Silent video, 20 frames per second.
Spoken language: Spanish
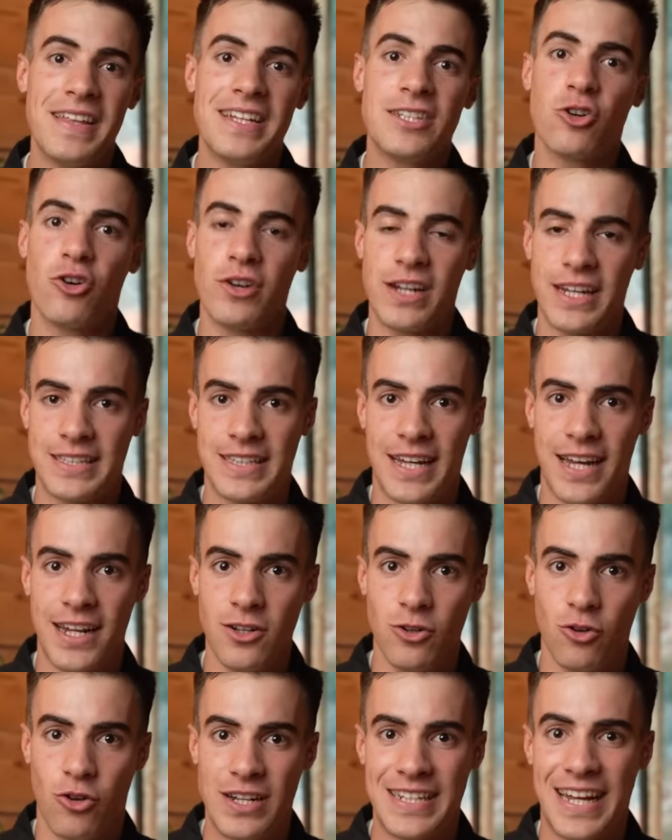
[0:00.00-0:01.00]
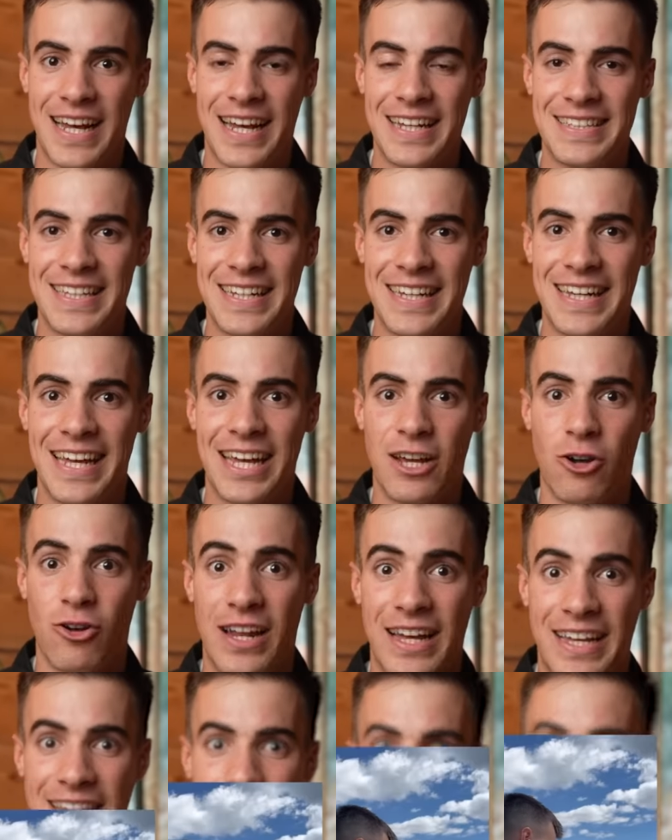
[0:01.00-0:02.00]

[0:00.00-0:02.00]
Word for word: desconectar con esa gente que, con la que